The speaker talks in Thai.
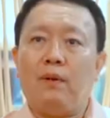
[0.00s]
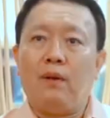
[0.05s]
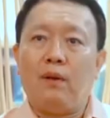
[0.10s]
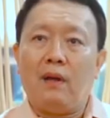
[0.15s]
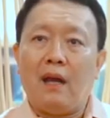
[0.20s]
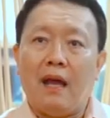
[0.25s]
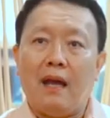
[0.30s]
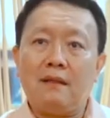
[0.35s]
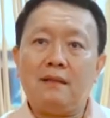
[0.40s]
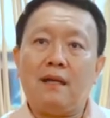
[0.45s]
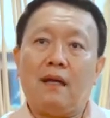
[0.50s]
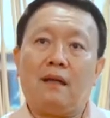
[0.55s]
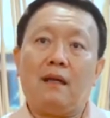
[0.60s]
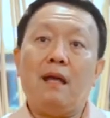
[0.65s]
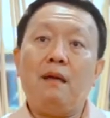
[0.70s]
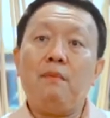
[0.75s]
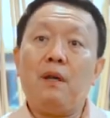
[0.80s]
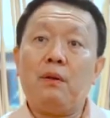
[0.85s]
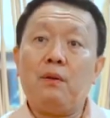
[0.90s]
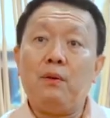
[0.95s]
พอหลังจาก
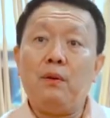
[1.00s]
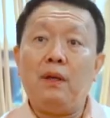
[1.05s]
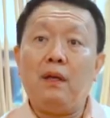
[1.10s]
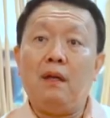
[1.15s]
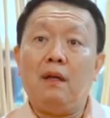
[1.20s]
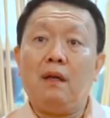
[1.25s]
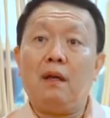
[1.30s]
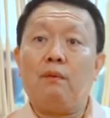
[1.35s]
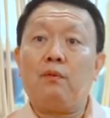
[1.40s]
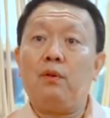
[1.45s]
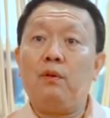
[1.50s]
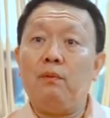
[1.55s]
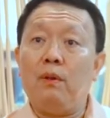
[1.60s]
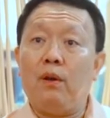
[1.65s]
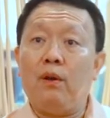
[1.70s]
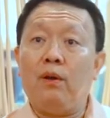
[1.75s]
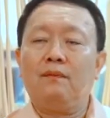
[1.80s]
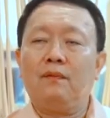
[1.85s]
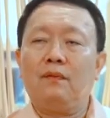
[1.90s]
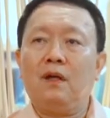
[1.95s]
ได้มาคุยกับคุณหม
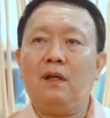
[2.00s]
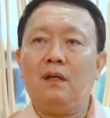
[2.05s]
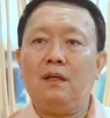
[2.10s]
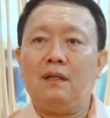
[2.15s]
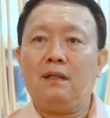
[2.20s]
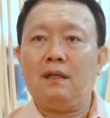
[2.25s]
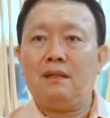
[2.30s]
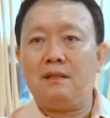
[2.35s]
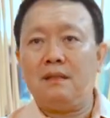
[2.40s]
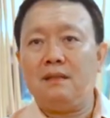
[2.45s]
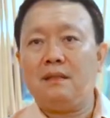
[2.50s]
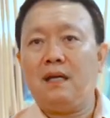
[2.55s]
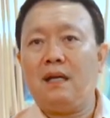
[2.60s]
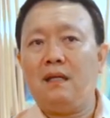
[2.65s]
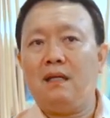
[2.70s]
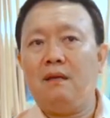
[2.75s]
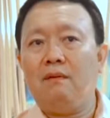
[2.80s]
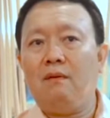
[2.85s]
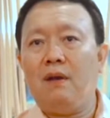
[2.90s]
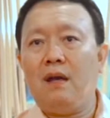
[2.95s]
อก็เลยตัดสินใจ
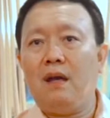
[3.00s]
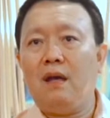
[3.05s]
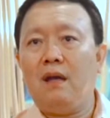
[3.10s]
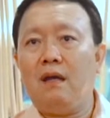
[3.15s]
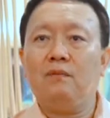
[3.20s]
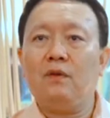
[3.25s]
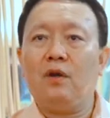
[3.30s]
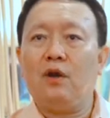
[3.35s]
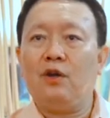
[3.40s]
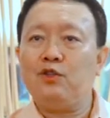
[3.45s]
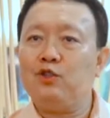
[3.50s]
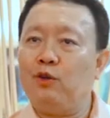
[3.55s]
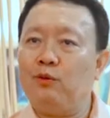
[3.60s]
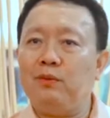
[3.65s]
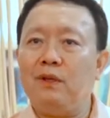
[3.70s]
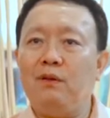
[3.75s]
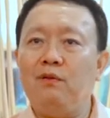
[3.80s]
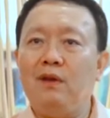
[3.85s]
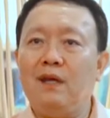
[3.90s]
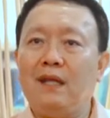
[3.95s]
ที่ว่าขอจบ
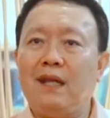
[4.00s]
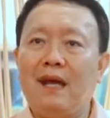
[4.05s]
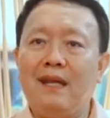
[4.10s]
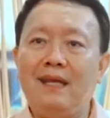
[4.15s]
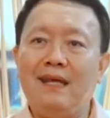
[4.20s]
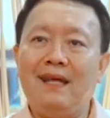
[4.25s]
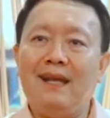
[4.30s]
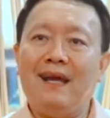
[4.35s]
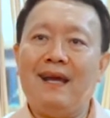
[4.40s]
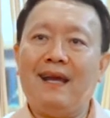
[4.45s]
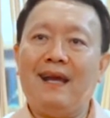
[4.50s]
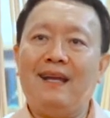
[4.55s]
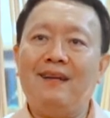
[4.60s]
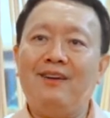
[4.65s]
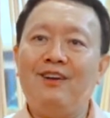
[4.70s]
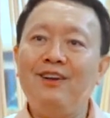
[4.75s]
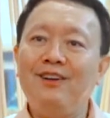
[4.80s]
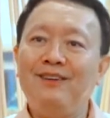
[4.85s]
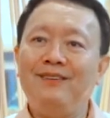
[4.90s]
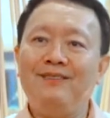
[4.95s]
ที่เวชธานีแล้วกัน
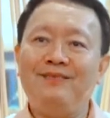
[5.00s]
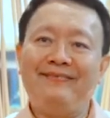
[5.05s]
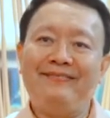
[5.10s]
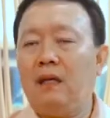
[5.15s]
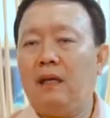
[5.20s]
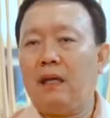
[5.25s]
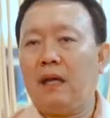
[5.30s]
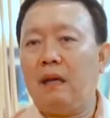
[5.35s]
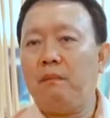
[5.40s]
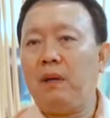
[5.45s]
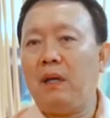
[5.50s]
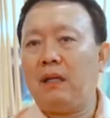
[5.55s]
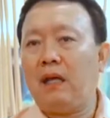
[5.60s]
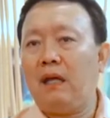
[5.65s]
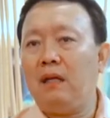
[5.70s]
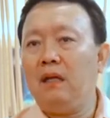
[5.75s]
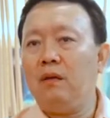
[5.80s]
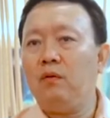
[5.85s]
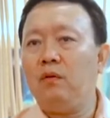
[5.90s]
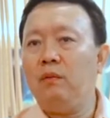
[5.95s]
เนาะในการผ่าตั
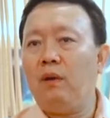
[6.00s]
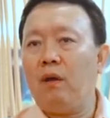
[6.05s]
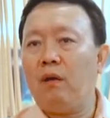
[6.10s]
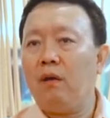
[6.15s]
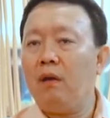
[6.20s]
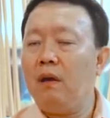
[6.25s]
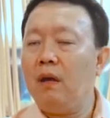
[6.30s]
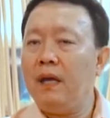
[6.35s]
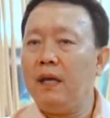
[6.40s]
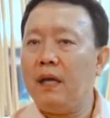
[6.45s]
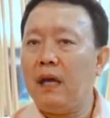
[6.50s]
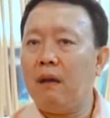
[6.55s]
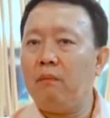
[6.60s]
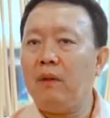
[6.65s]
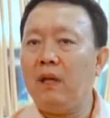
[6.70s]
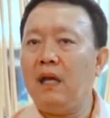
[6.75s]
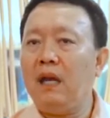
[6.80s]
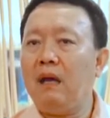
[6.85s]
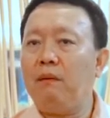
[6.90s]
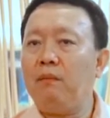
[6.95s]
ดนี่คุณหมอก็ให้
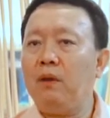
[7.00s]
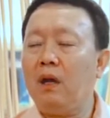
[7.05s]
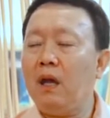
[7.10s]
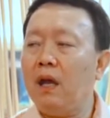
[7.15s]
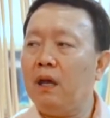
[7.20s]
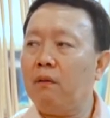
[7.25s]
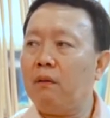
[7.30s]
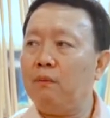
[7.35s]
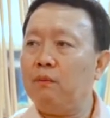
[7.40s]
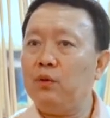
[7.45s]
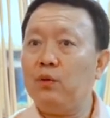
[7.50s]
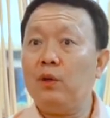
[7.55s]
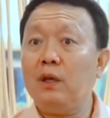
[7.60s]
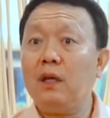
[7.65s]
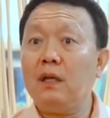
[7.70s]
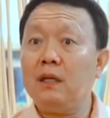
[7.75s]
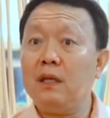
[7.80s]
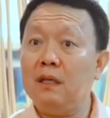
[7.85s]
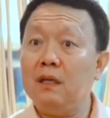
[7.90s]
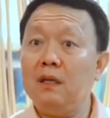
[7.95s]
คำแนะนำแล้วก็ให้ความรู้ค่อน
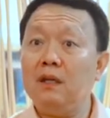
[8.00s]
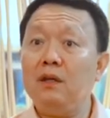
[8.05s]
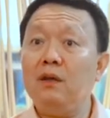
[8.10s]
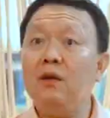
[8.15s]
ข้างจะเยอะ